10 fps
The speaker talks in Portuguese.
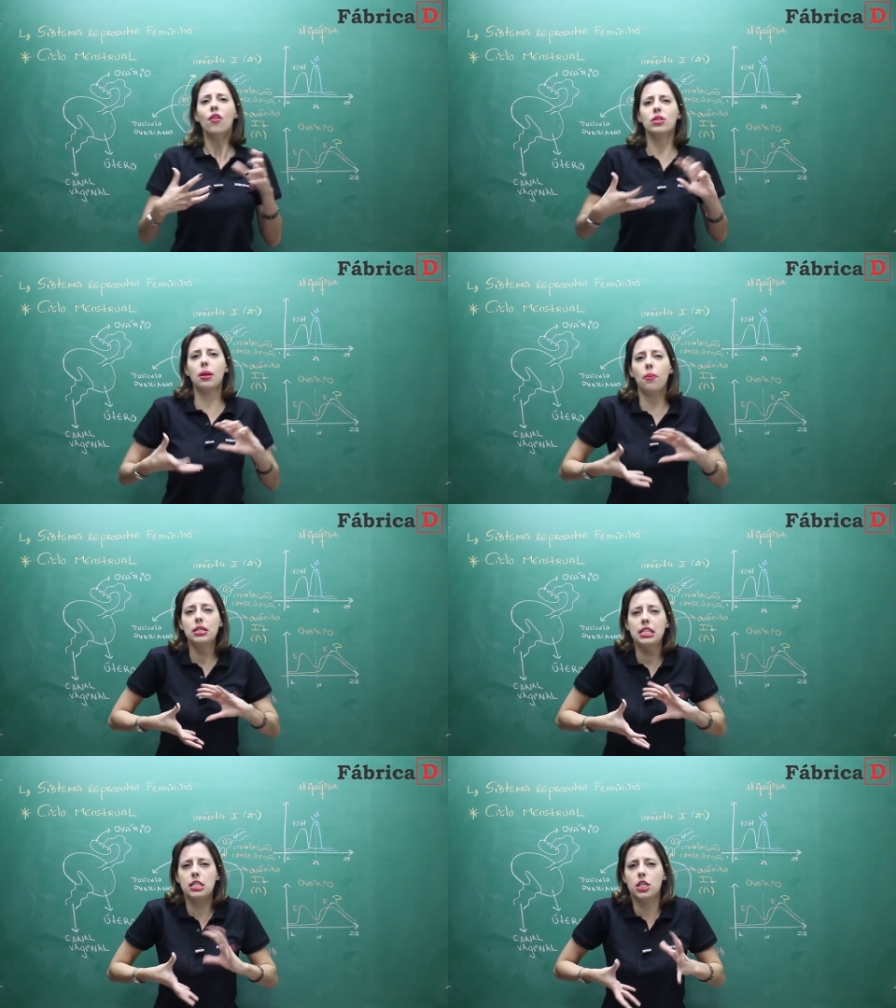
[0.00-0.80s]
você
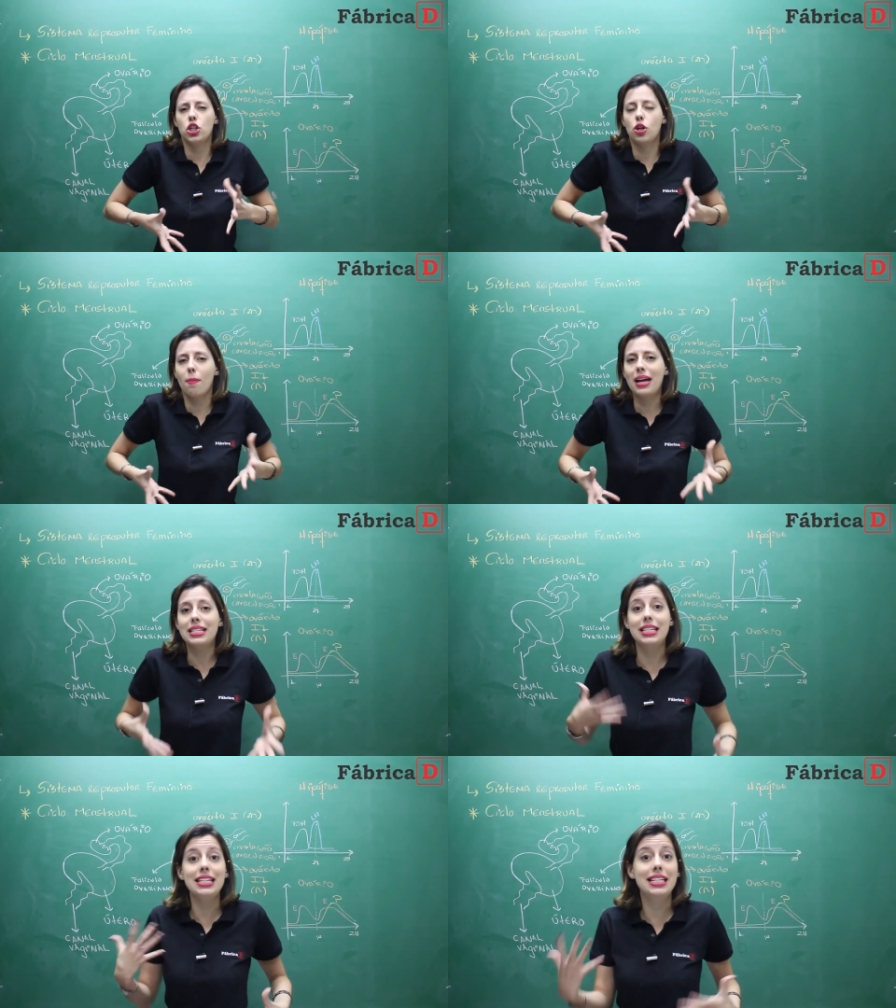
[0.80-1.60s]
pode se sentir
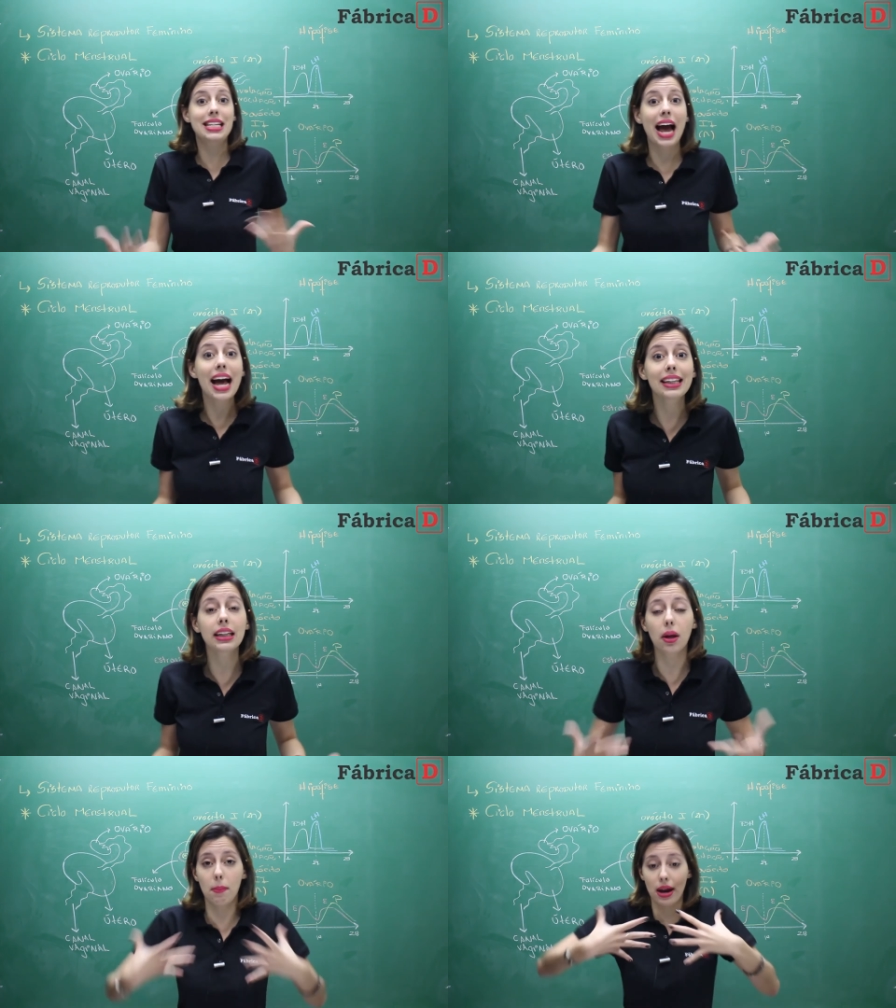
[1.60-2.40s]
mais inchada
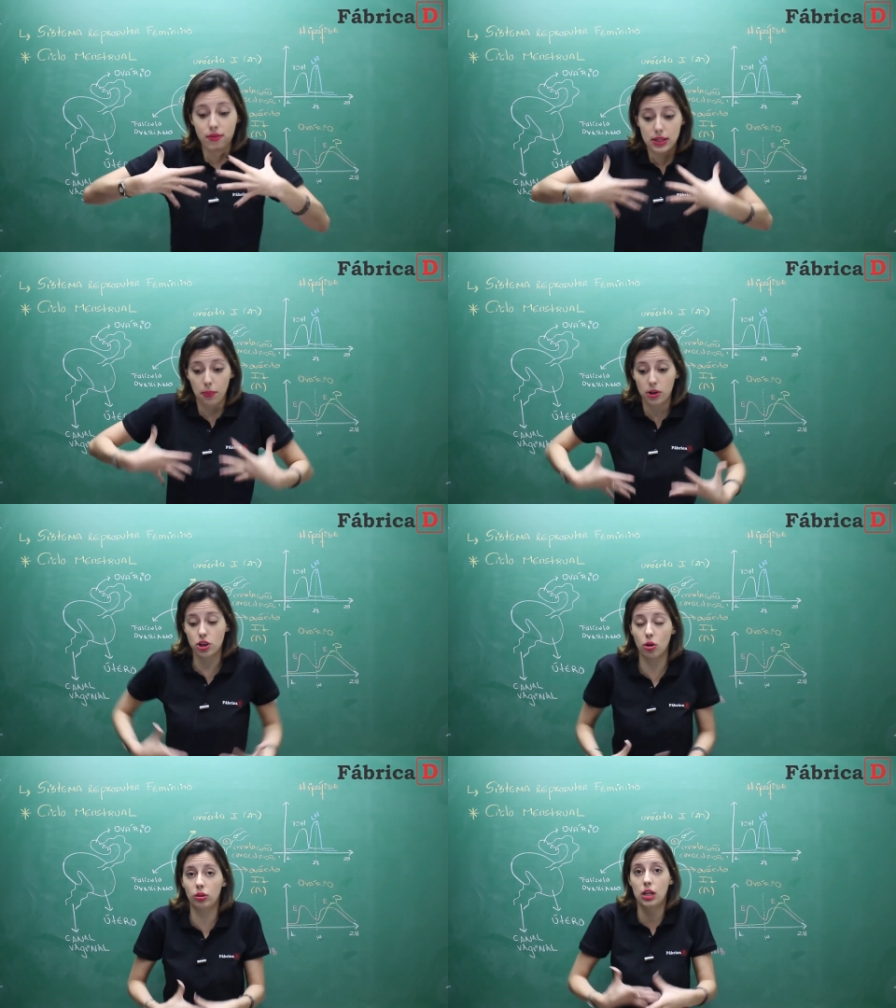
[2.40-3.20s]
também, você
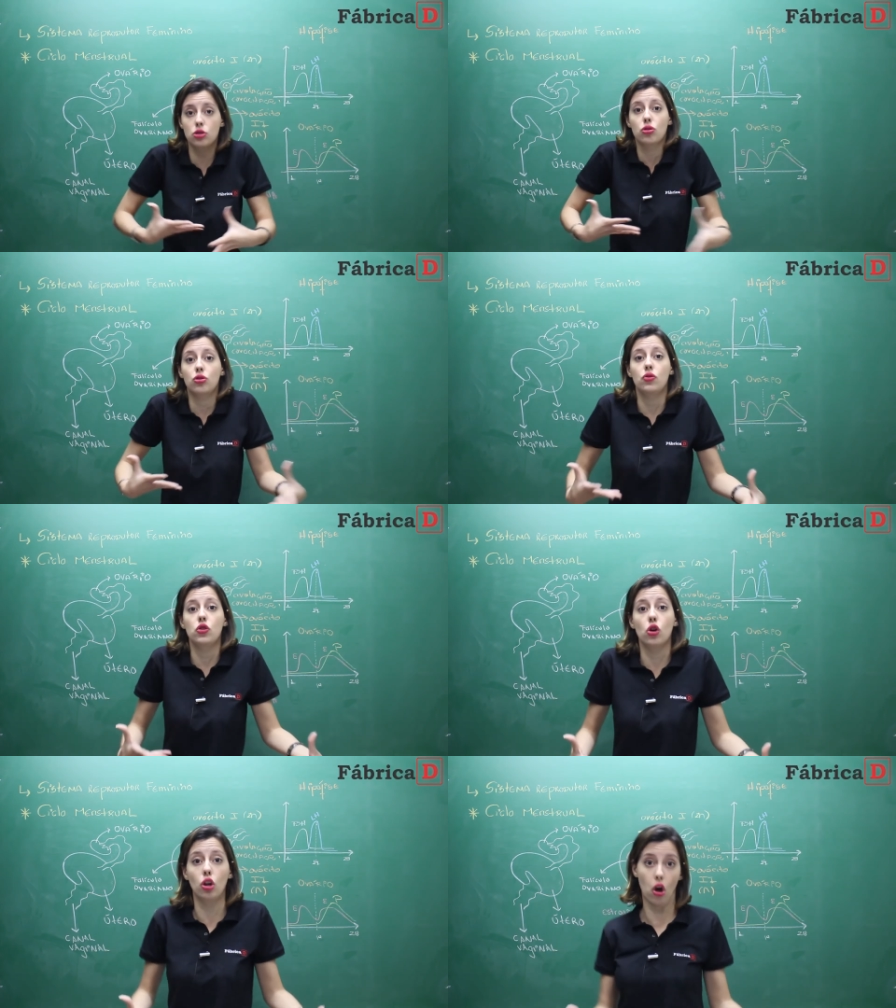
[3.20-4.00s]
pode ter alterações
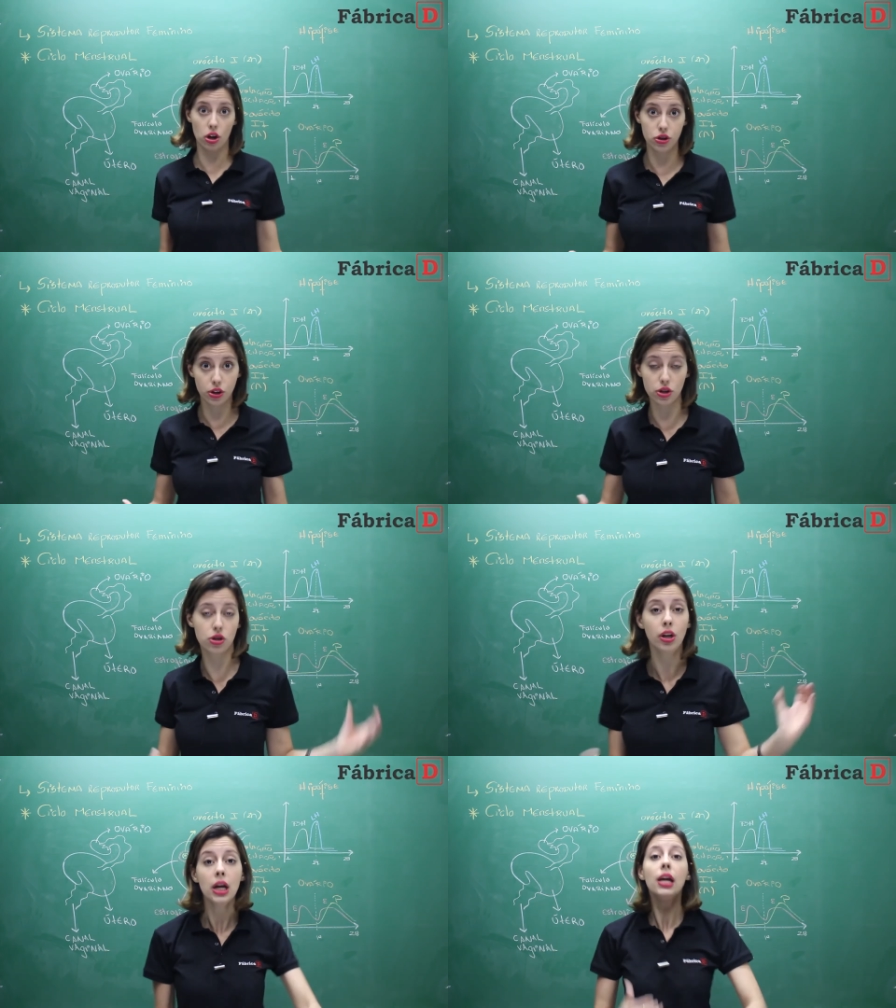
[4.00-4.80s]

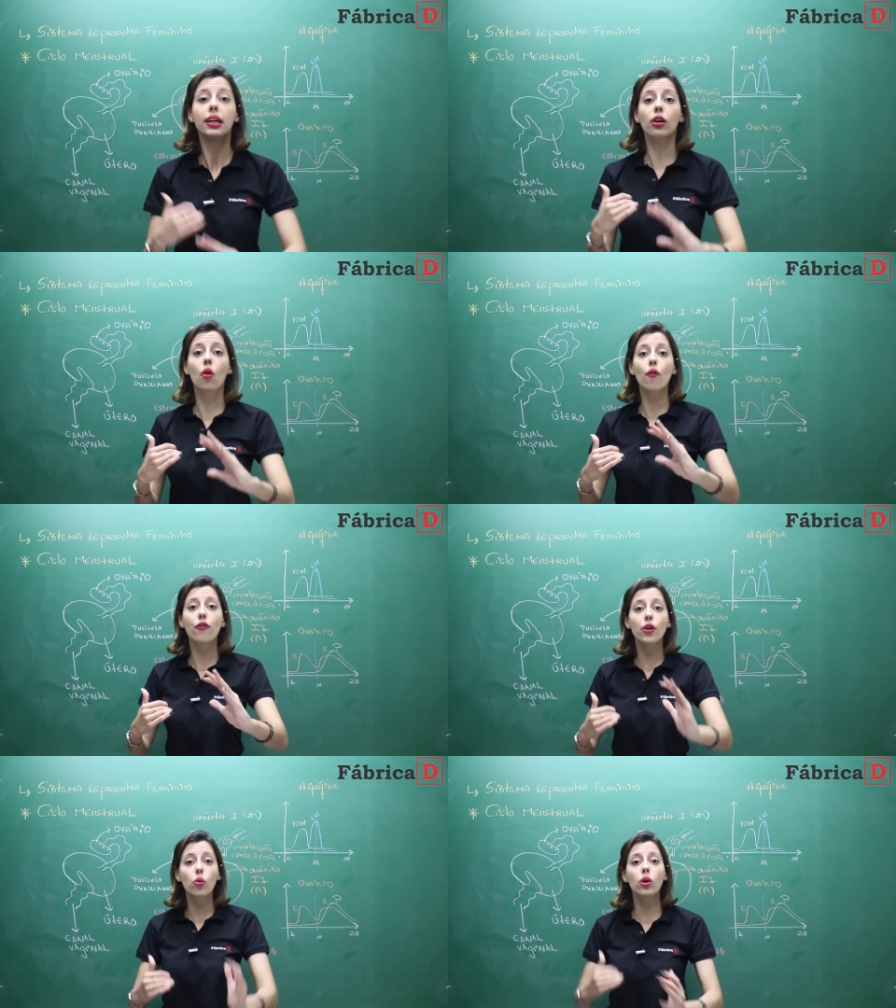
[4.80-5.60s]
fisiológicas que
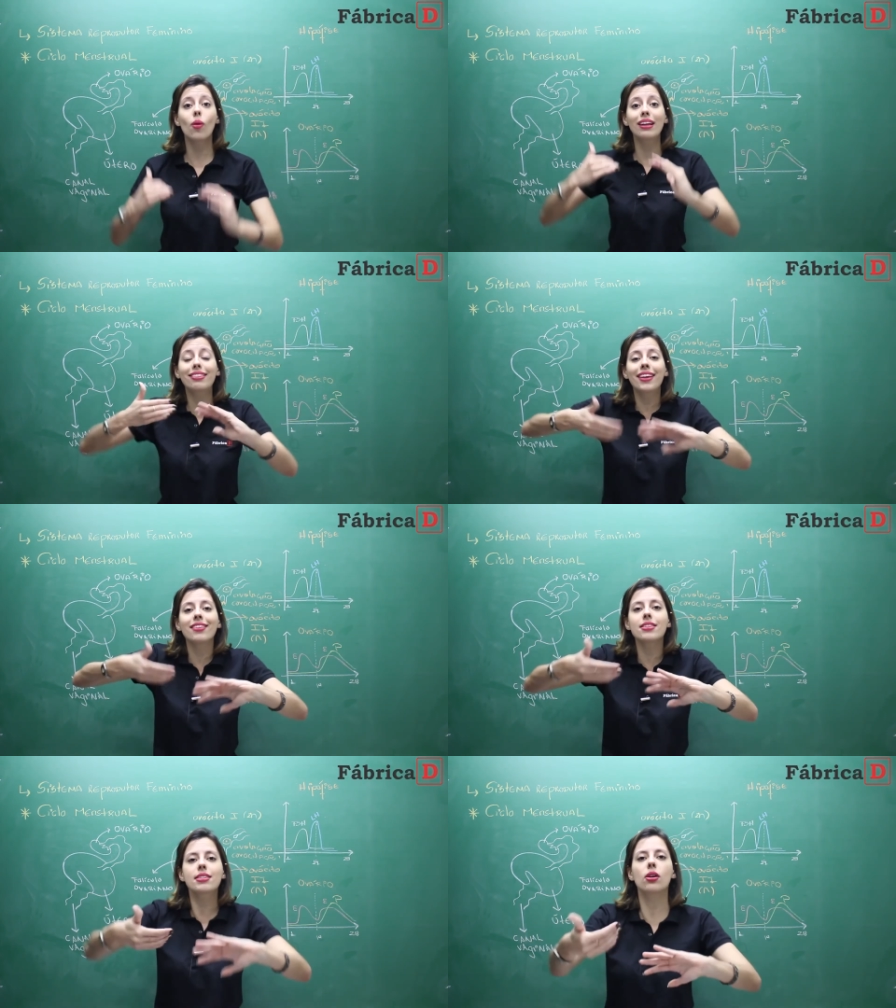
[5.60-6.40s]
configuram a
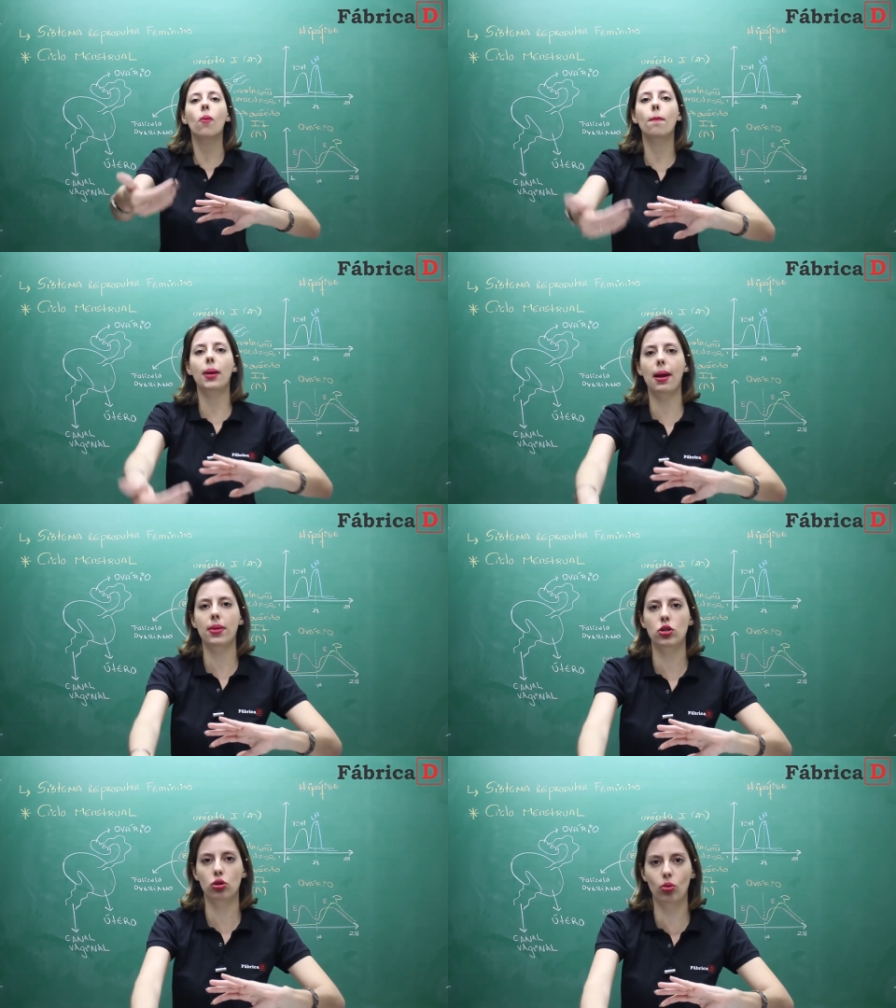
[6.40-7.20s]
tensão
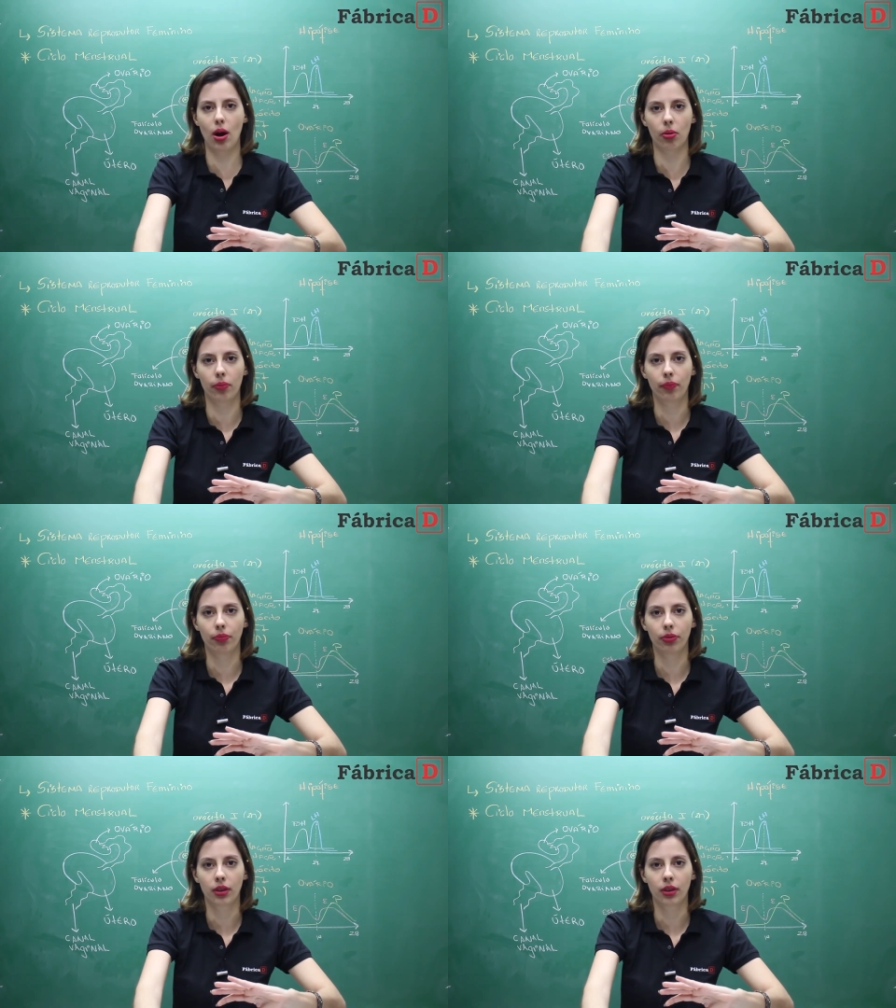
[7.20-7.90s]
pré-menstrual.